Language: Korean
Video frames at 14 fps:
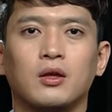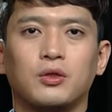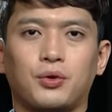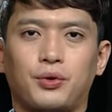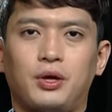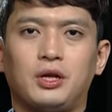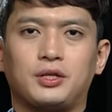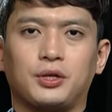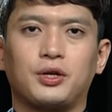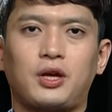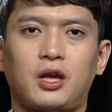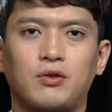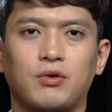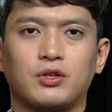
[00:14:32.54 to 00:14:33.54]
토요일
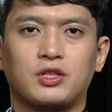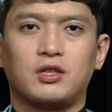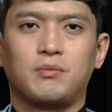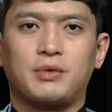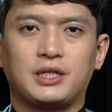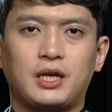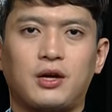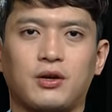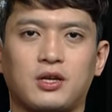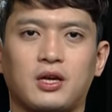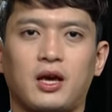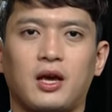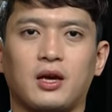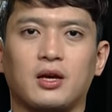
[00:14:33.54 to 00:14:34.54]
저녁에 이루어진
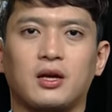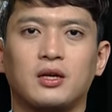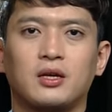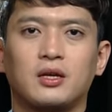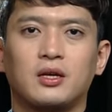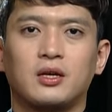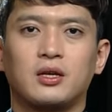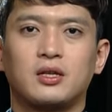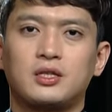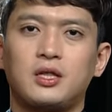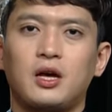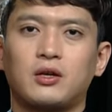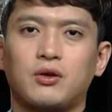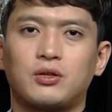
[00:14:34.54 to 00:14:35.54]
미사였기에
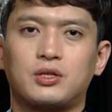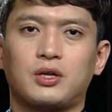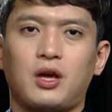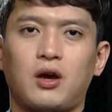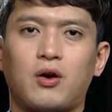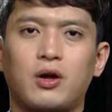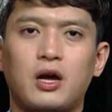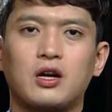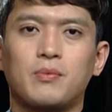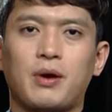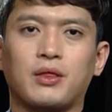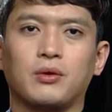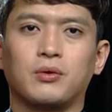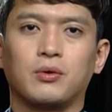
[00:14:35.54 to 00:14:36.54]
신학교 측의 허락을
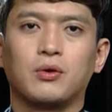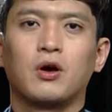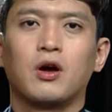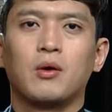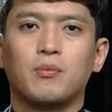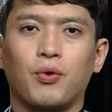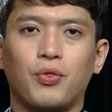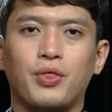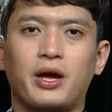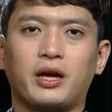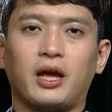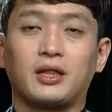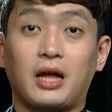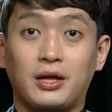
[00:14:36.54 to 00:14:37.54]
받고
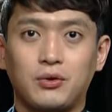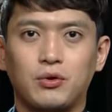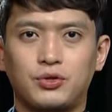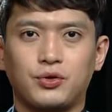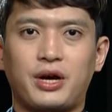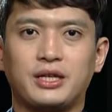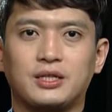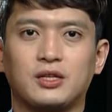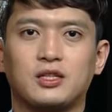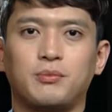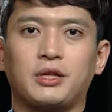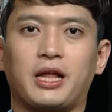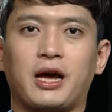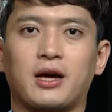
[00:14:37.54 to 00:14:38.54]
본당에 다녀올 수가
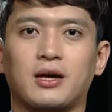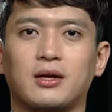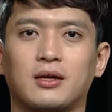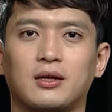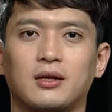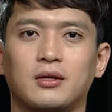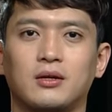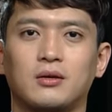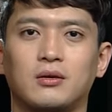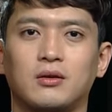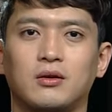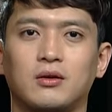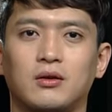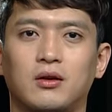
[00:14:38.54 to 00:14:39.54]
있었습니다.
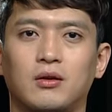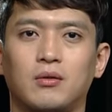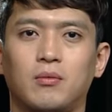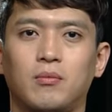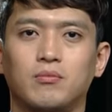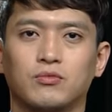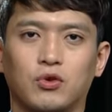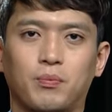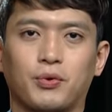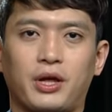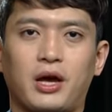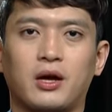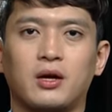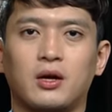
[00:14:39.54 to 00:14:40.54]

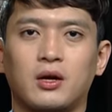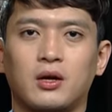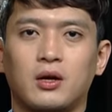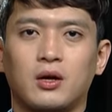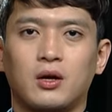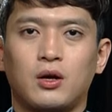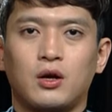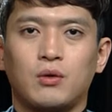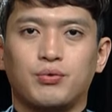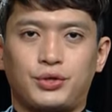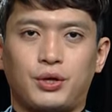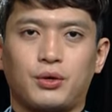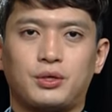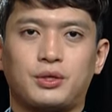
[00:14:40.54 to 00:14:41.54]
무엇보다
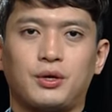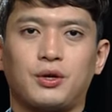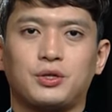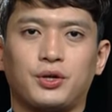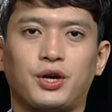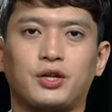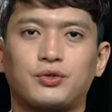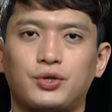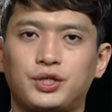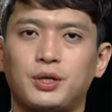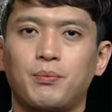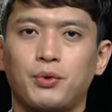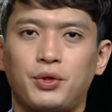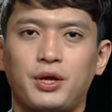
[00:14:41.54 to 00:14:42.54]
부제로서 저의
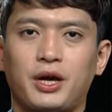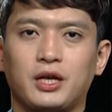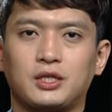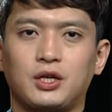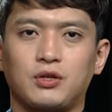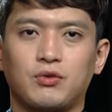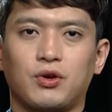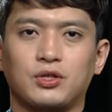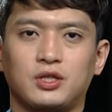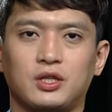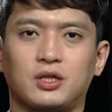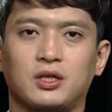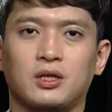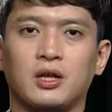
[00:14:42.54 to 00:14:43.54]
출신 본당에서
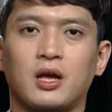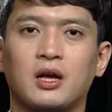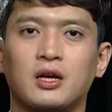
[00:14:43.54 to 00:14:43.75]
이루어진